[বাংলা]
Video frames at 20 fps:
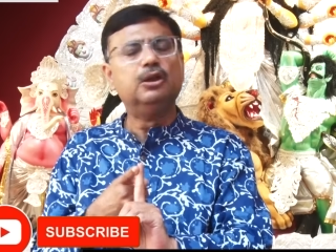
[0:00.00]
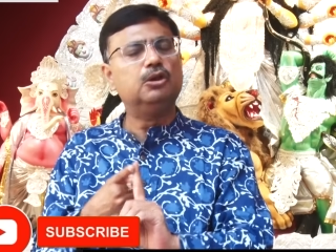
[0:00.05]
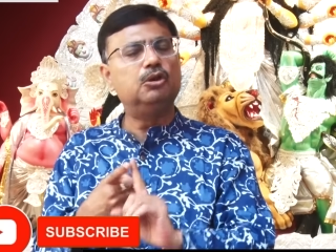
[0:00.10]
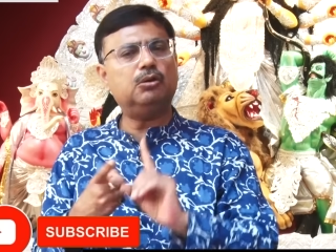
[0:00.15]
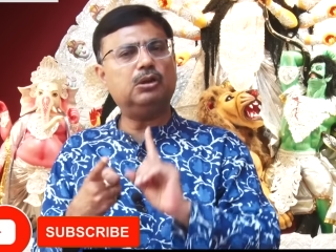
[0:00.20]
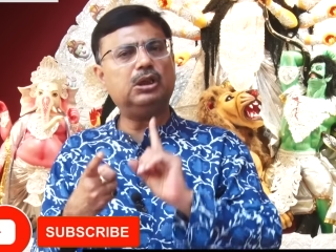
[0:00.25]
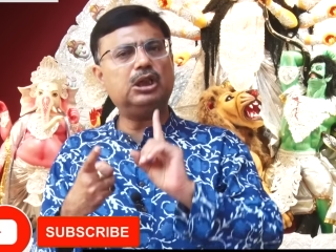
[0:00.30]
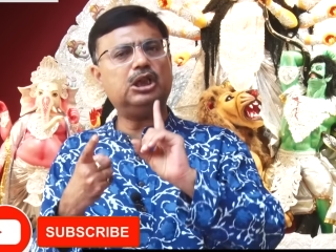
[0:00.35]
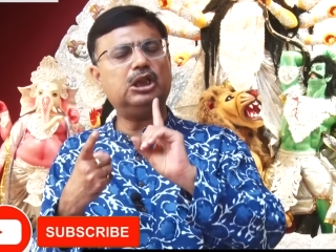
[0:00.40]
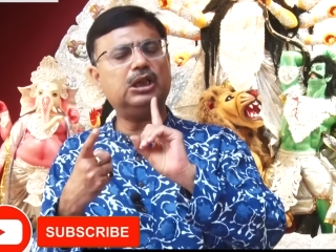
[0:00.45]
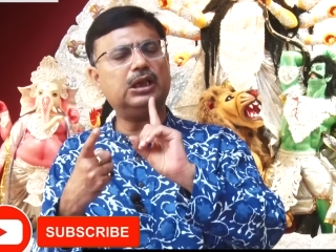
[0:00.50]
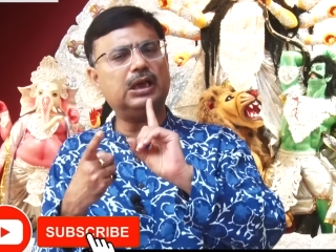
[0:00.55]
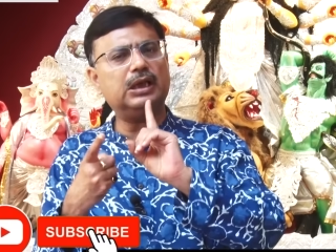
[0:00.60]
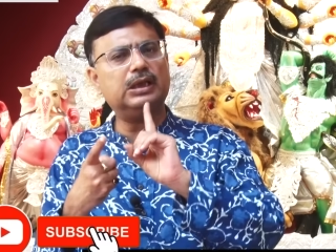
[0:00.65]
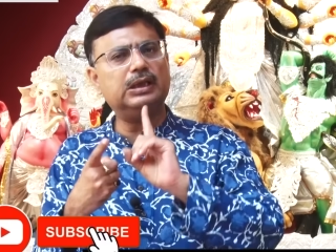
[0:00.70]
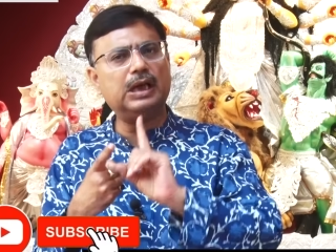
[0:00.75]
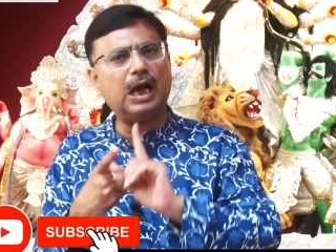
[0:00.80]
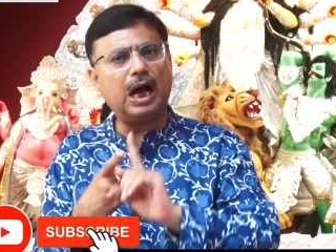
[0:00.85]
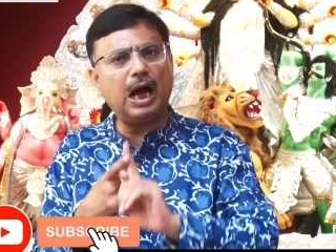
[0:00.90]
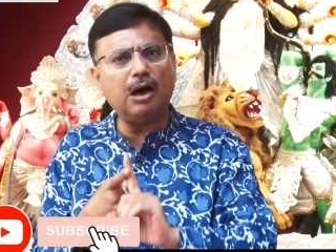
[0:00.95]
যদি সেটা
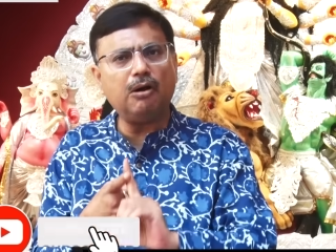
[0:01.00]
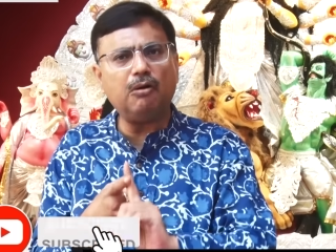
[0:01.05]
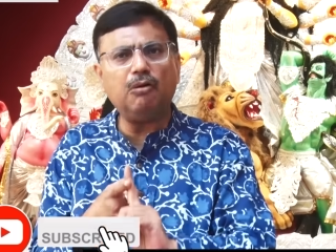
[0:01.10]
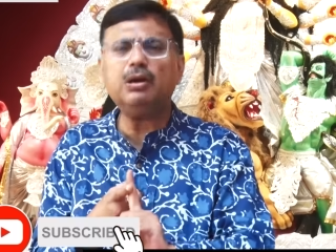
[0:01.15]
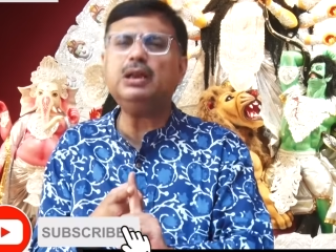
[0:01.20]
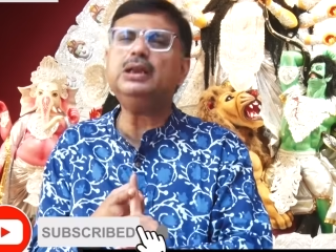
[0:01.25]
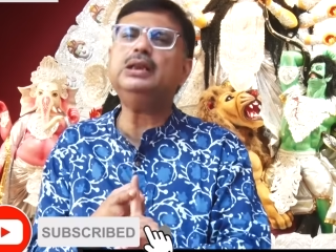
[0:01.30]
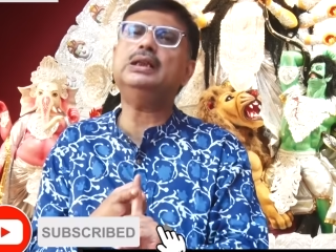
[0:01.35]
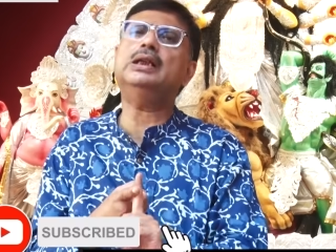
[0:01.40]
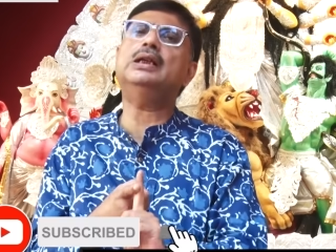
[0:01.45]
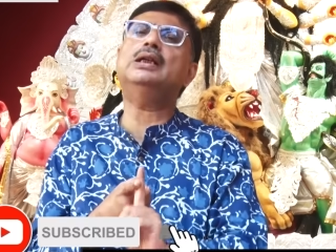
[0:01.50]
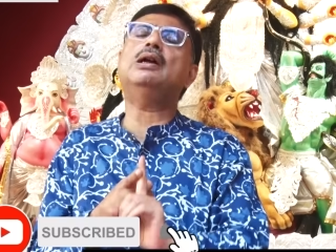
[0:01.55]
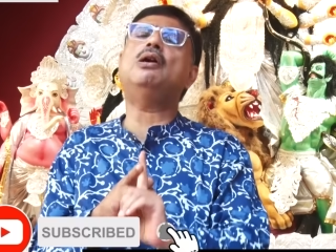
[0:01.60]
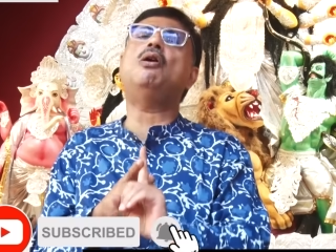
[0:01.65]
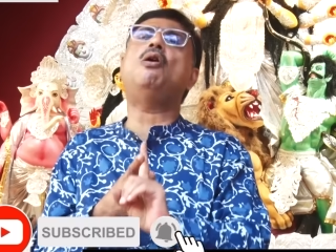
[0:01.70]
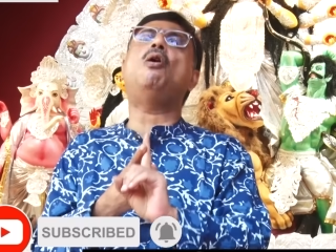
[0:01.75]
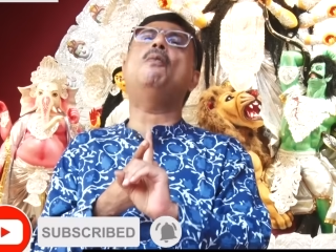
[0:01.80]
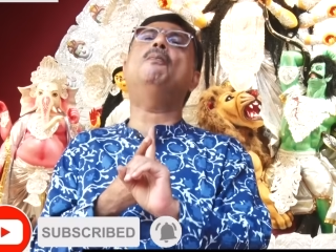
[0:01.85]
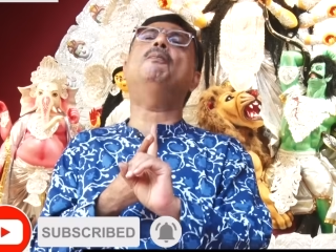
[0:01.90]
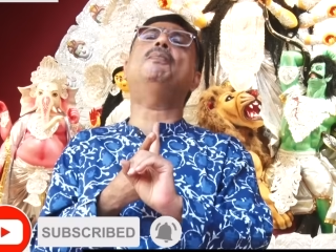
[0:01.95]
না করেন তাহলে
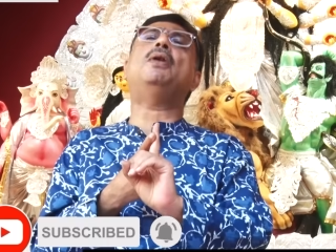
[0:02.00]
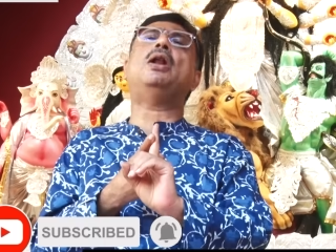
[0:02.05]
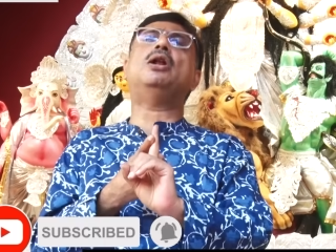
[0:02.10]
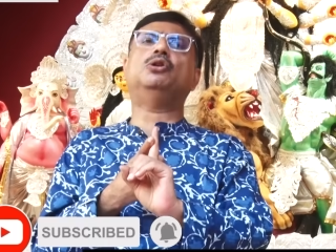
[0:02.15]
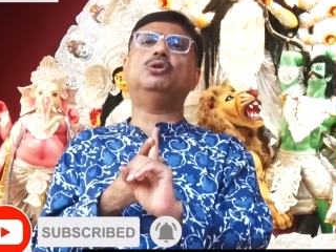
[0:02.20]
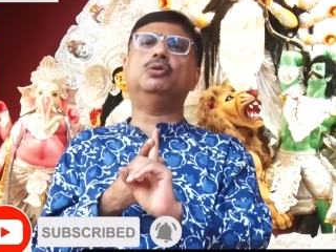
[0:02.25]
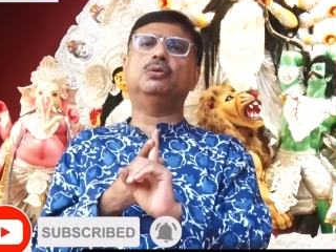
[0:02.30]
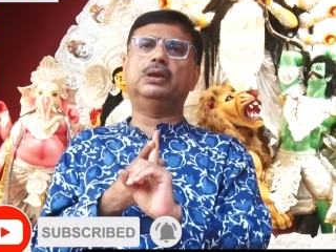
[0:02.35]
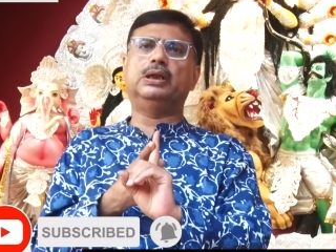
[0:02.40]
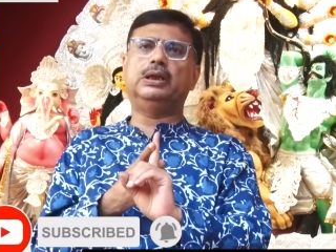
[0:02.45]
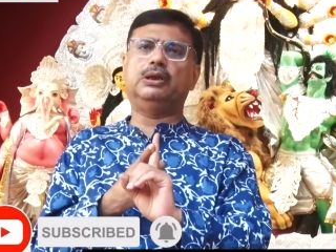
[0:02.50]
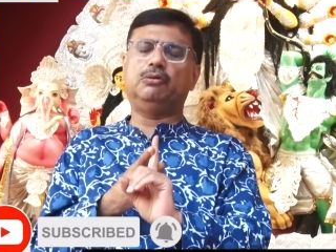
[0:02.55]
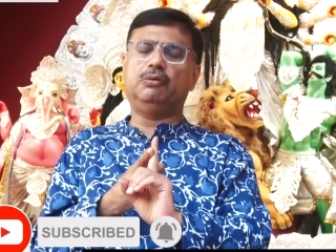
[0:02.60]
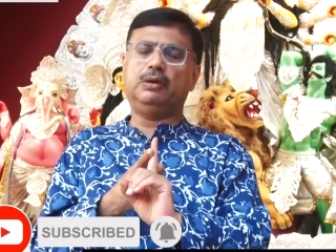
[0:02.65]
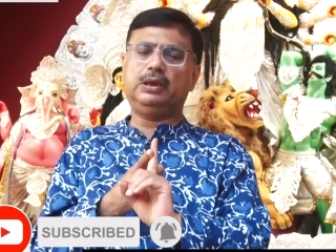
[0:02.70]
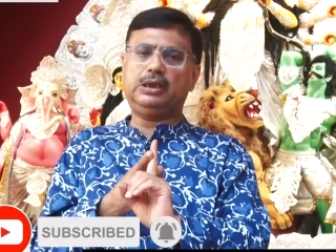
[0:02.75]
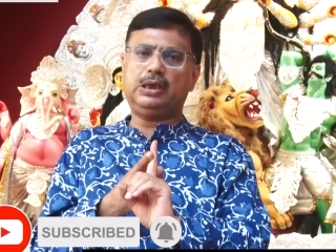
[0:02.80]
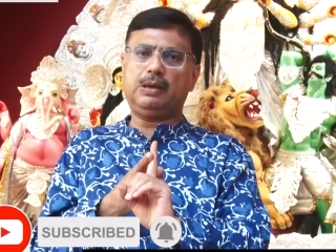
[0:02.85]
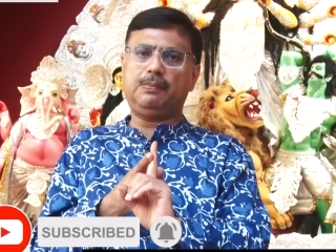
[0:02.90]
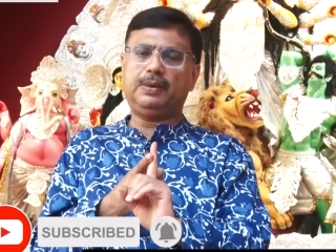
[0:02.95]
অপ্রাসঙ্গিক
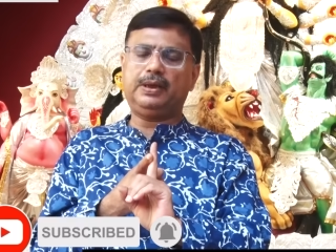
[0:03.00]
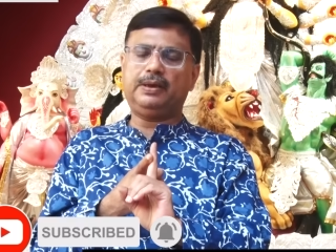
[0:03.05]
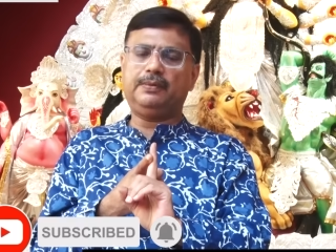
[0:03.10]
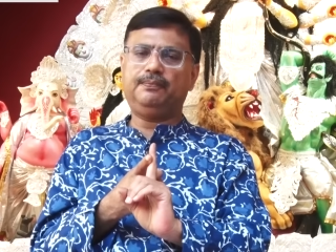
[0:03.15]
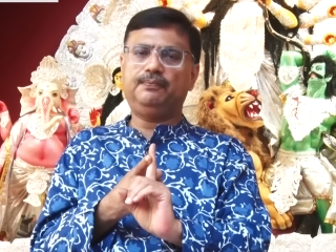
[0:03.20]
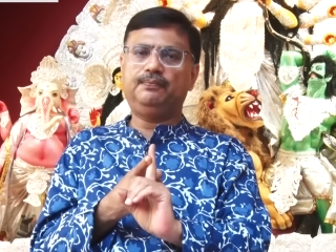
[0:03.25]
হয়ে যাবে